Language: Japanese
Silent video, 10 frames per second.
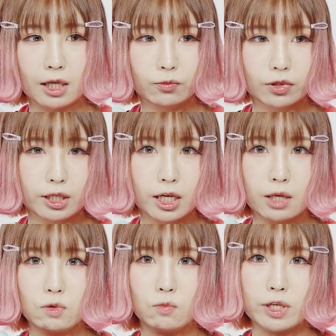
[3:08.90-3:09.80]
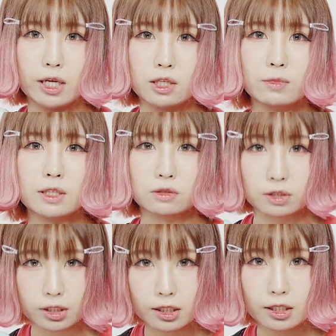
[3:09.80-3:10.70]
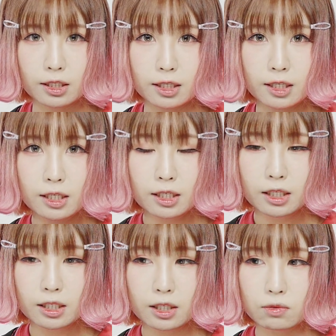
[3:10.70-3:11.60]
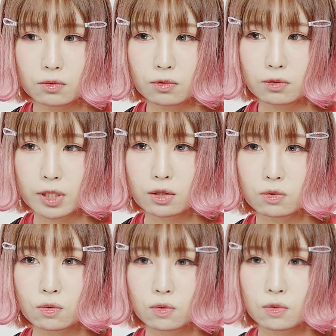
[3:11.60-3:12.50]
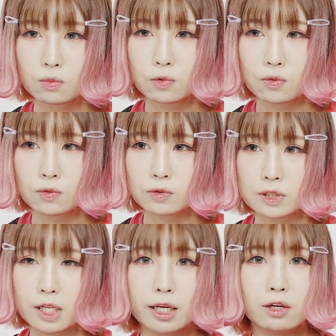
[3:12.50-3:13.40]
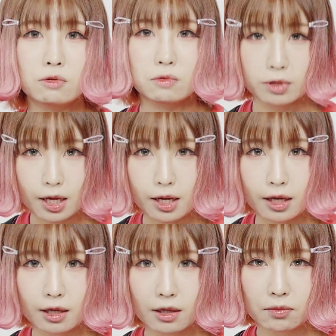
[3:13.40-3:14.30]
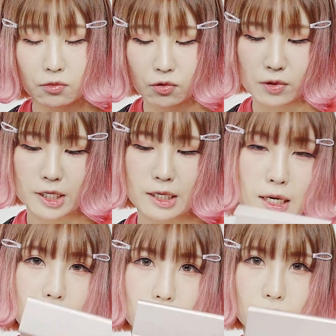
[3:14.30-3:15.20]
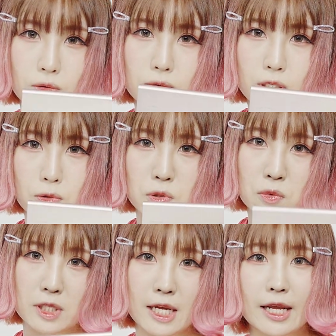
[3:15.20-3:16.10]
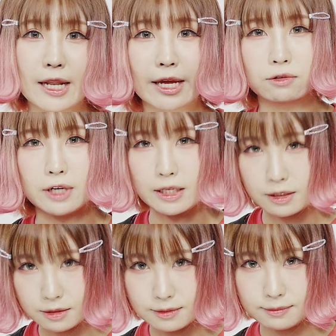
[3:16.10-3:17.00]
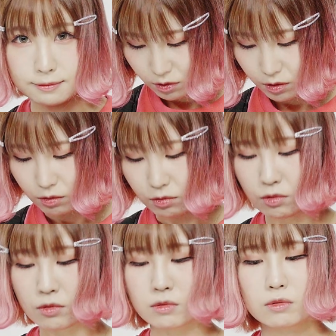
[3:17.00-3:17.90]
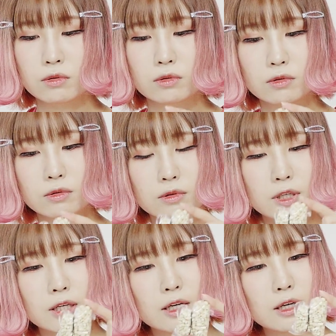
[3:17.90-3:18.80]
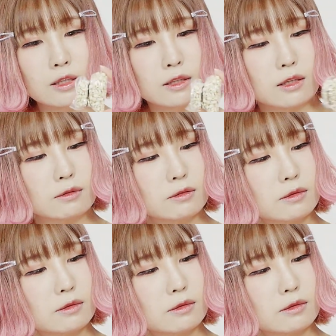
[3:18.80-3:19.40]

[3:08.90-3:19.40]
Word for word: アプリゲームもやりますし結構ネットもつなげるのでもうこれがないと結構外出れないぐらいですあとこれが入ってる